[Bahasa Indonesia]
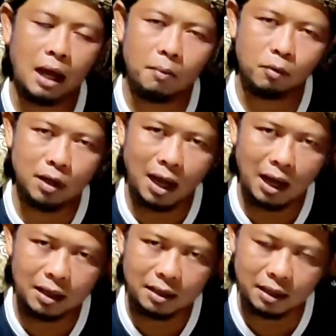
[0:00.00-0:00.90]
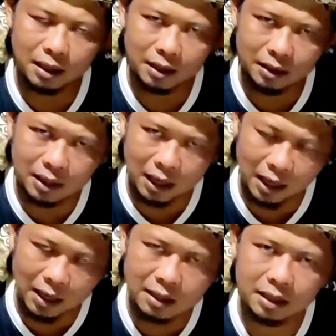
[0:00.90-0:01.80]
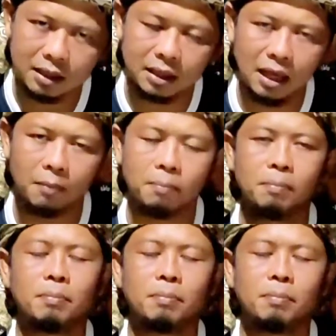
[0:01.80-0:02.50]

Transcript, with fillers: alhamdulillah hasilnya setiap